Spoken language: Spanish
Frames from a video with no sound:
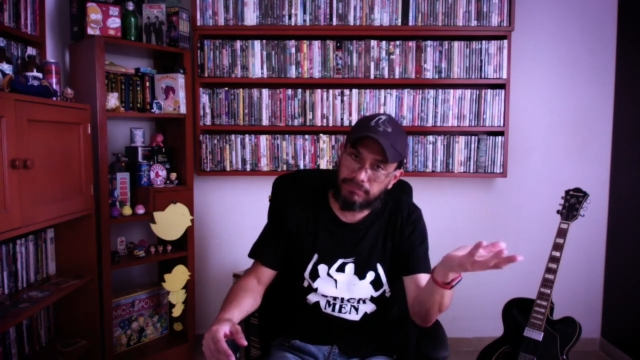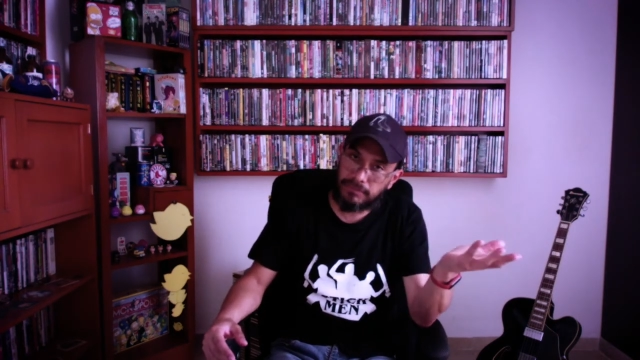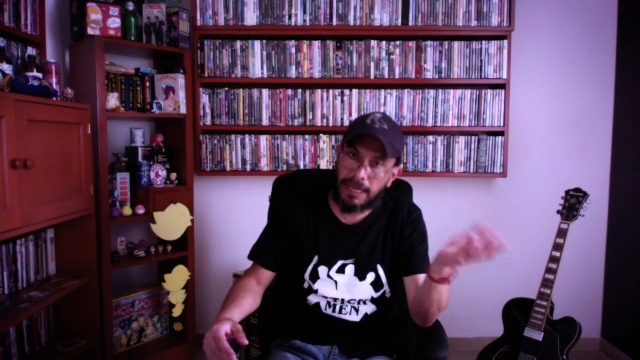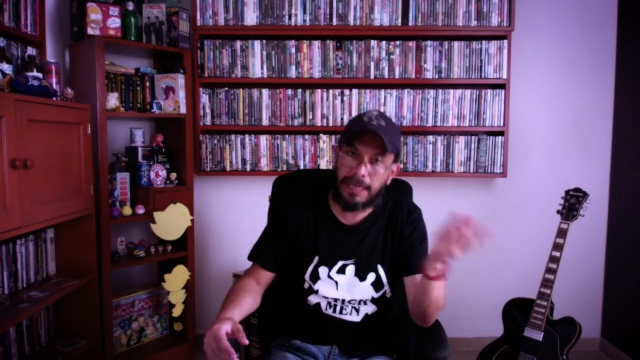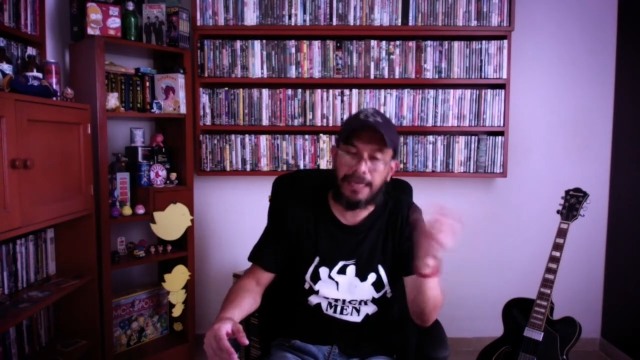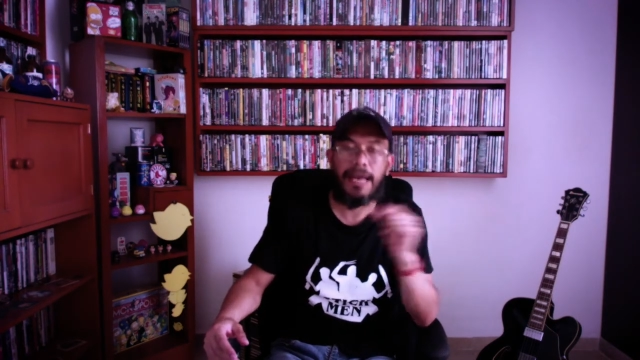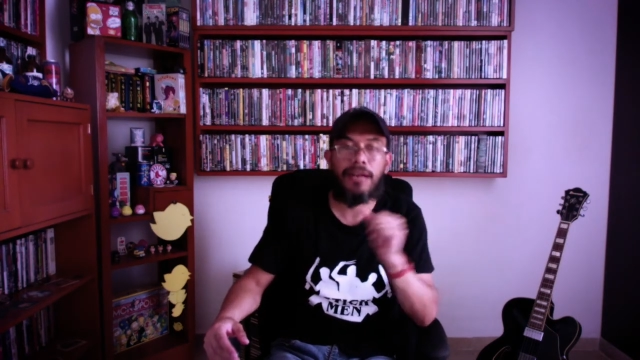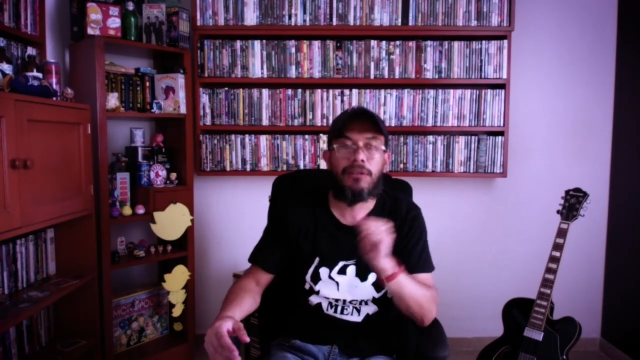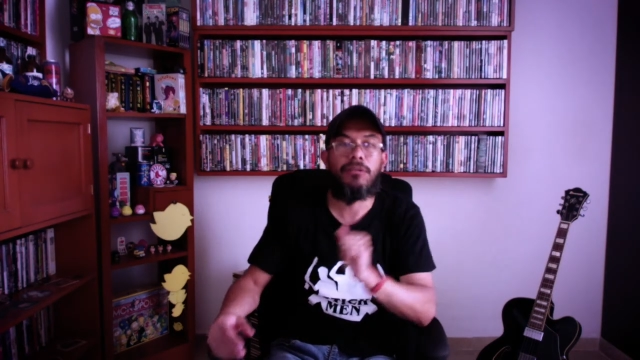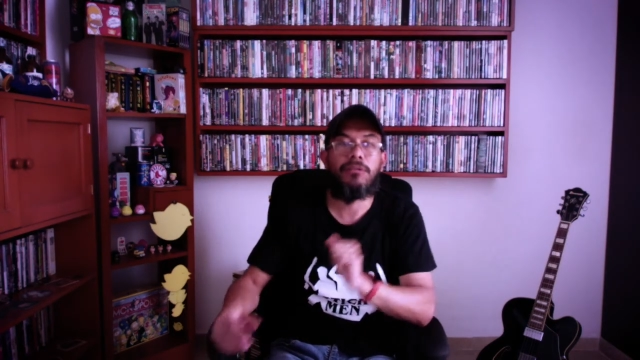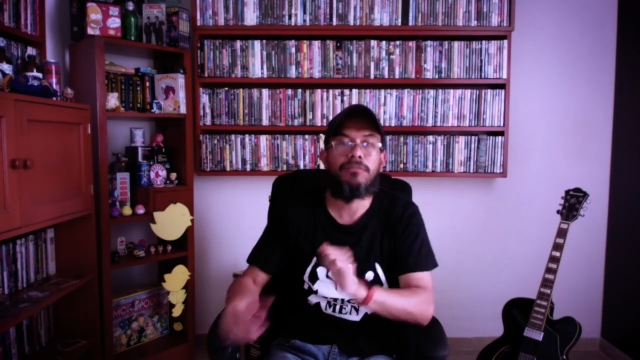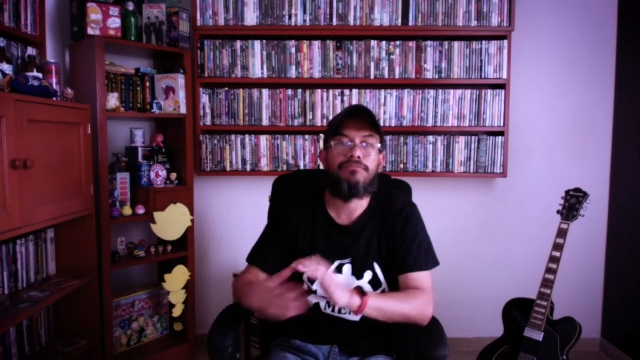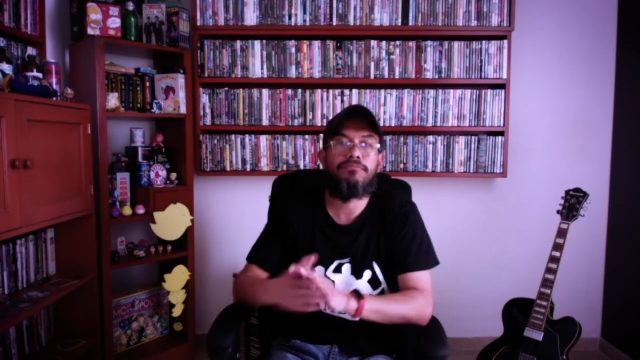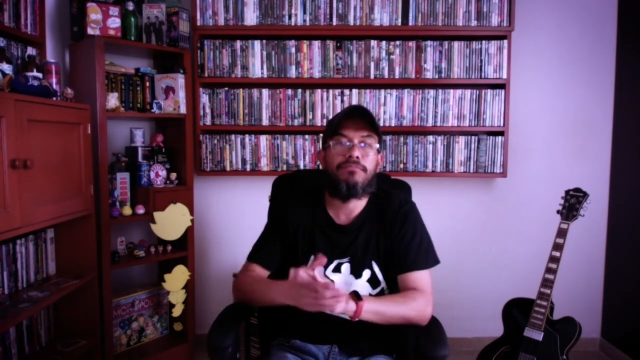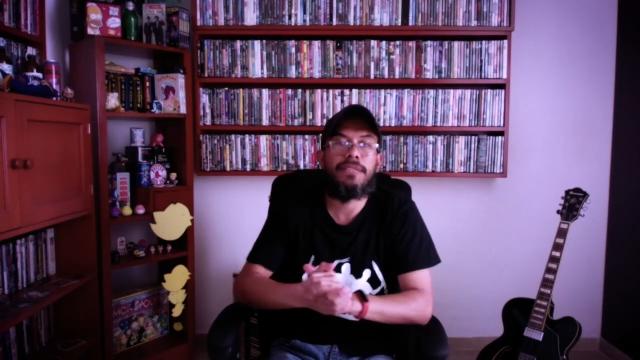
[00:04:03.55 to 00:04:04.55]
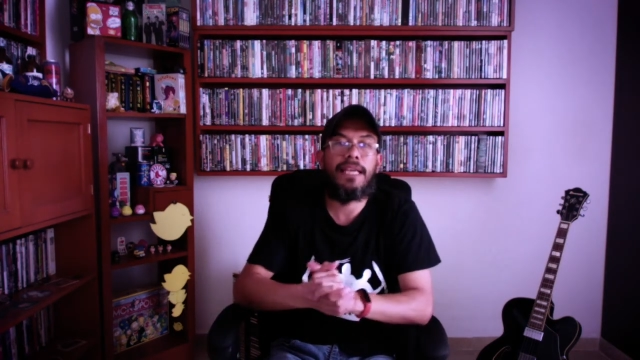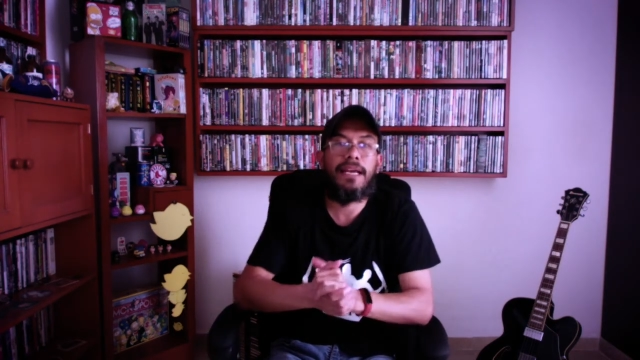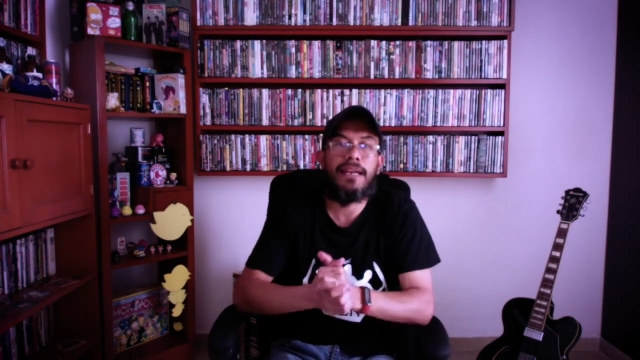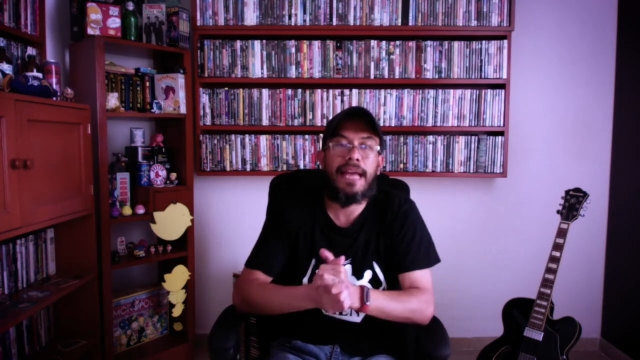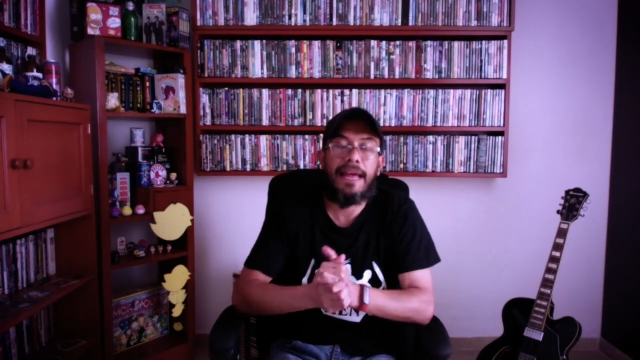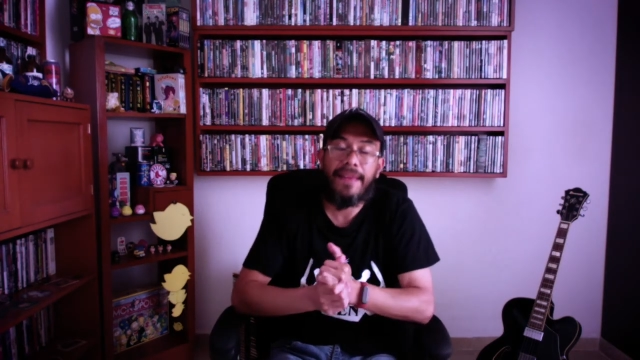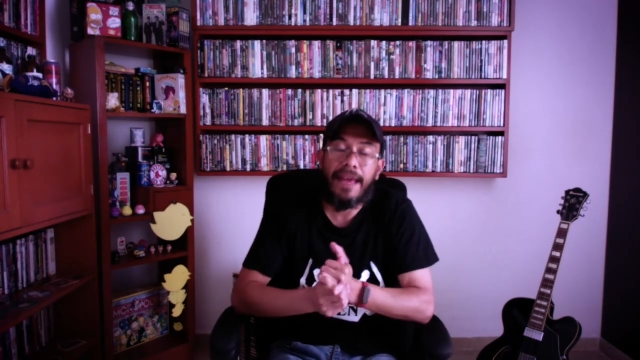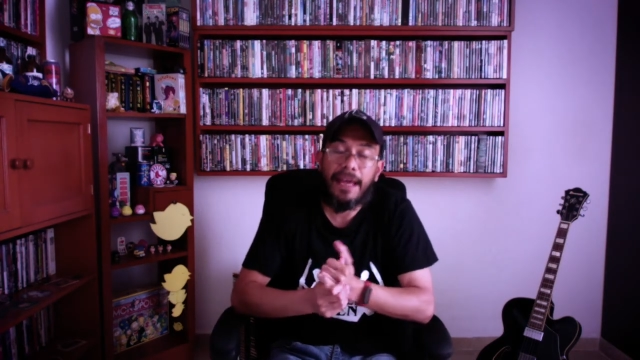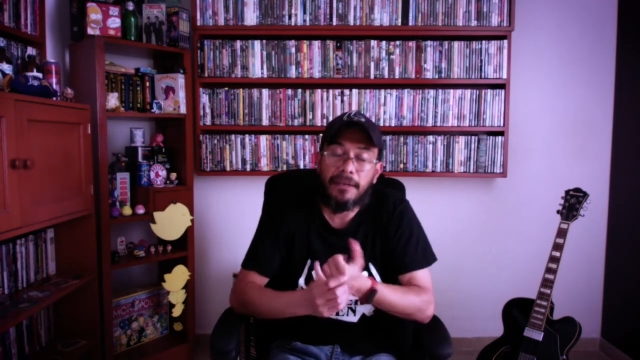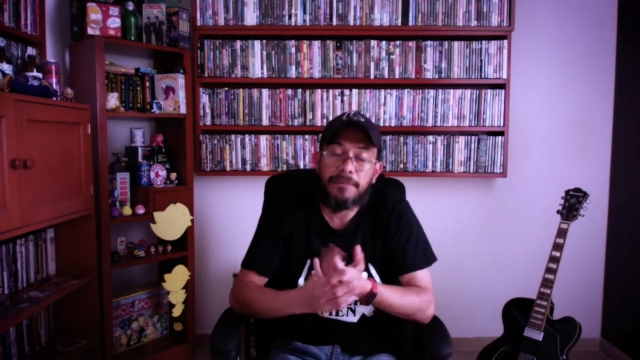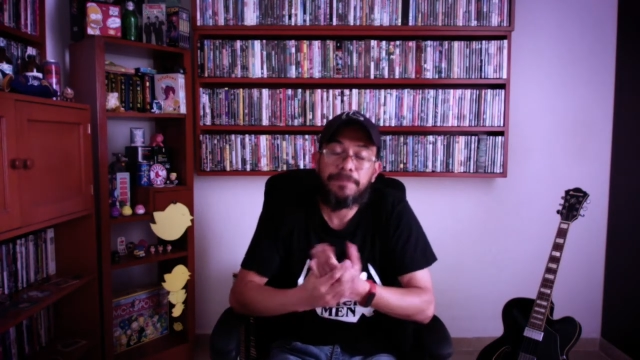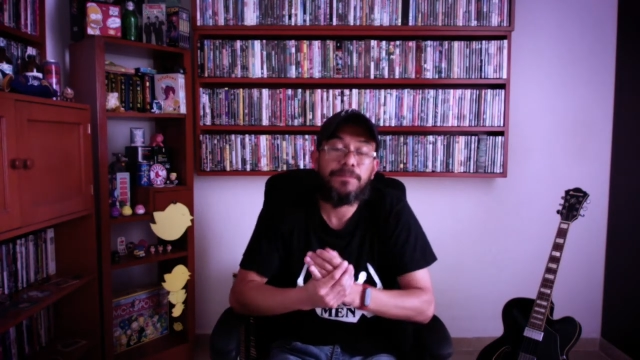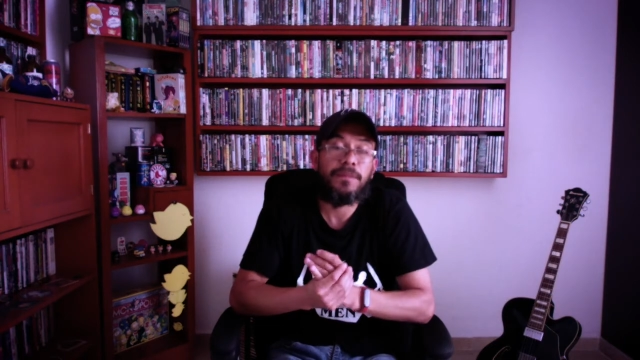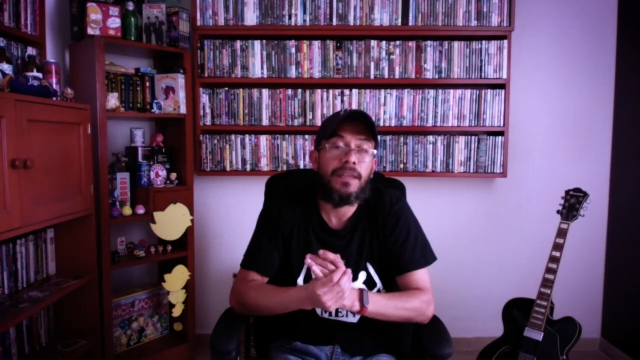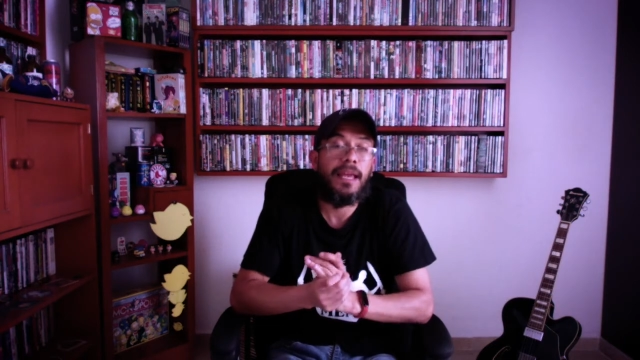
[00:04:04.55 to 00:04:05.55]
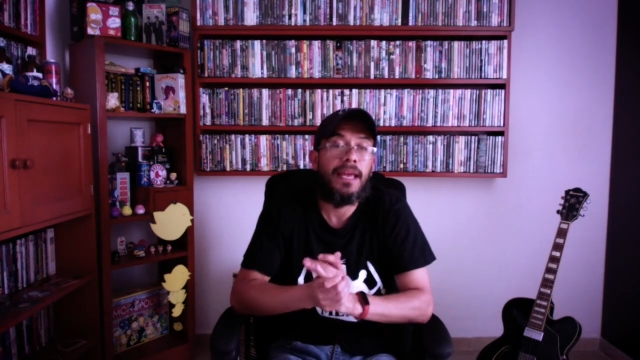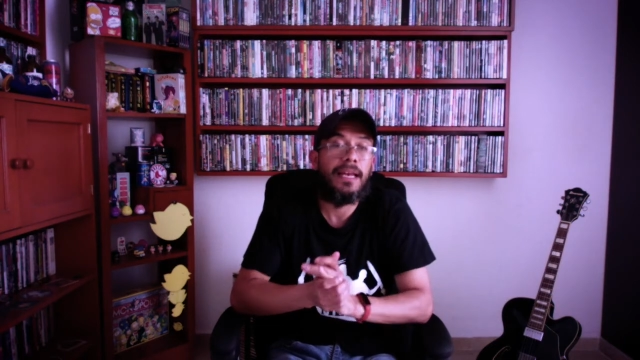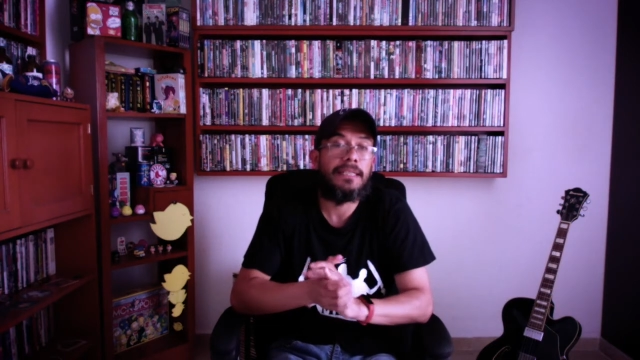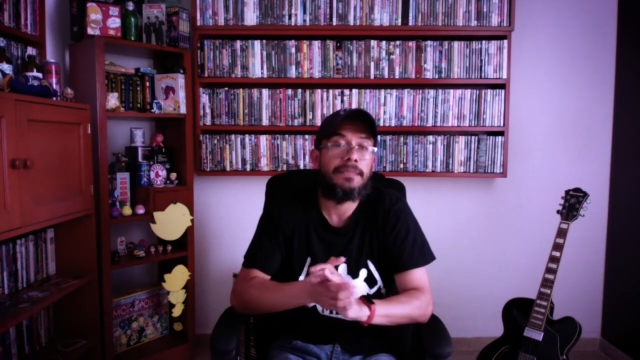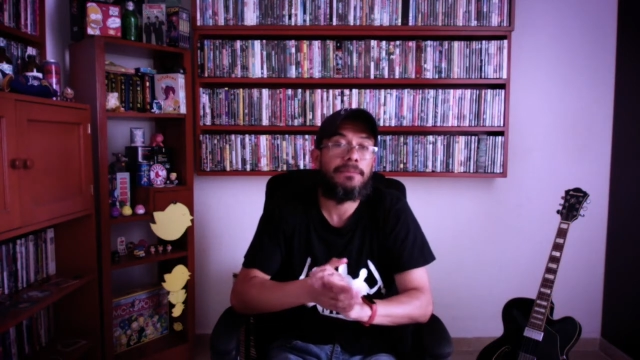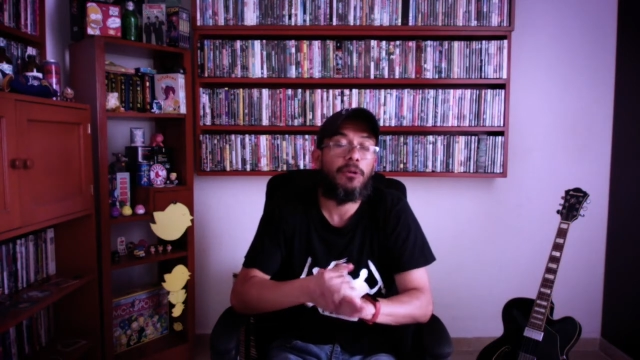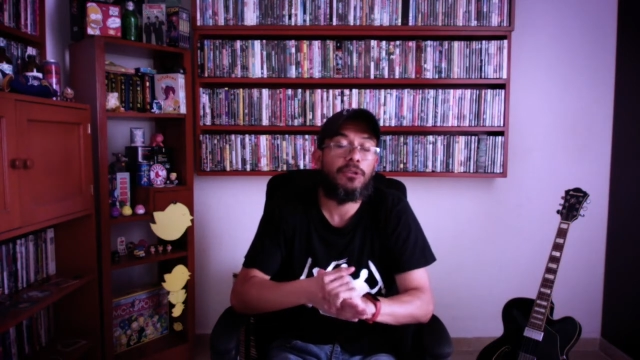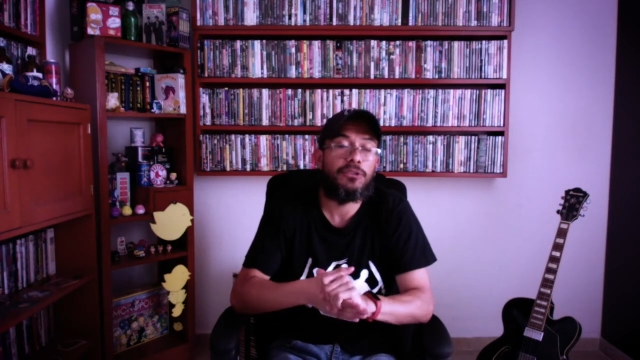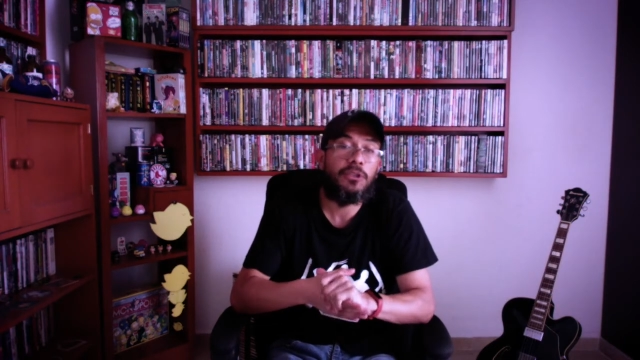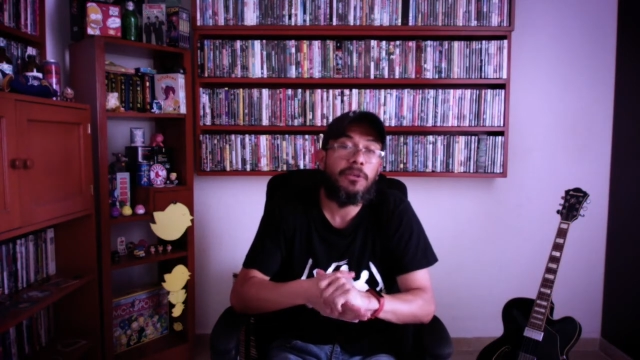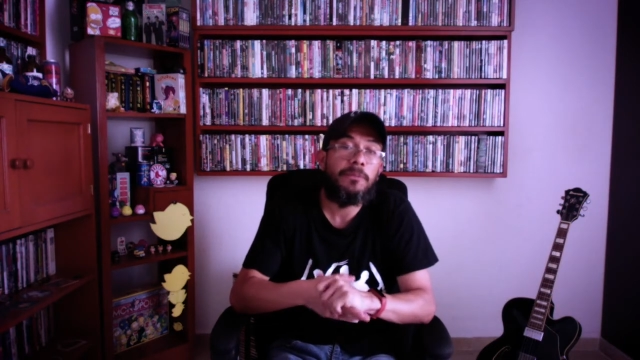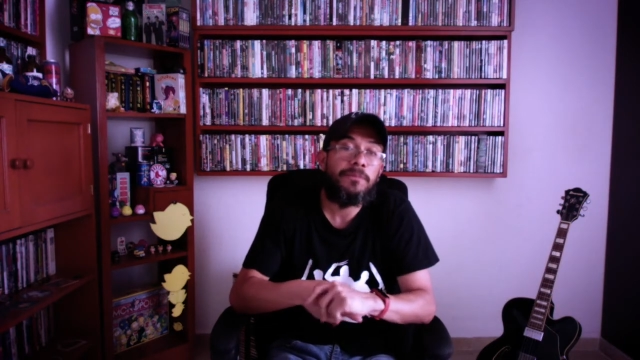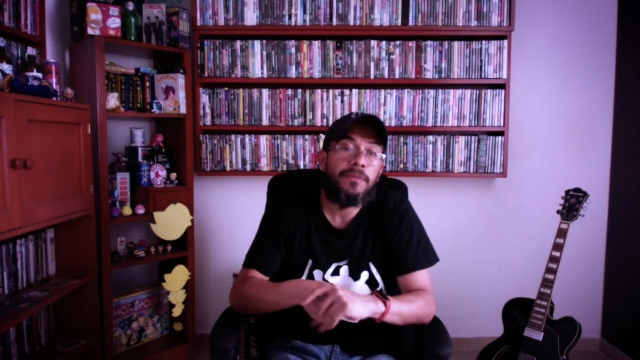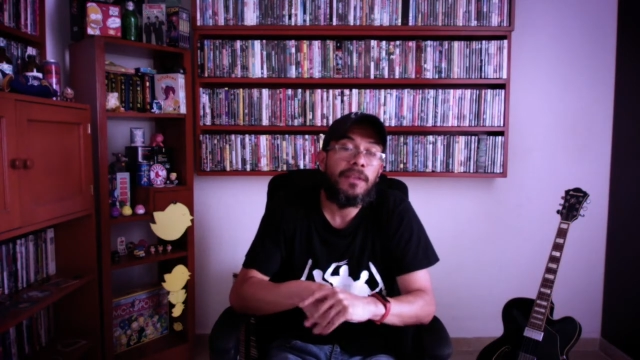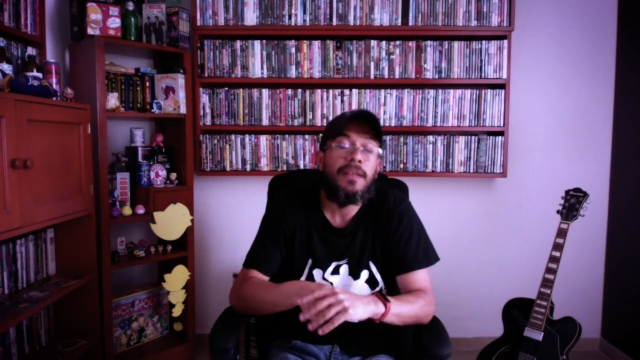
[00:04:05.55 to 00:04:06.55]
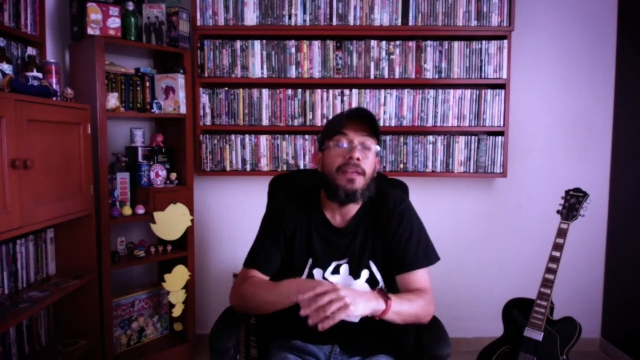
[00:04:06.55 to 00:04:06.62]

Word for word: a cargo de Nader, el esposo,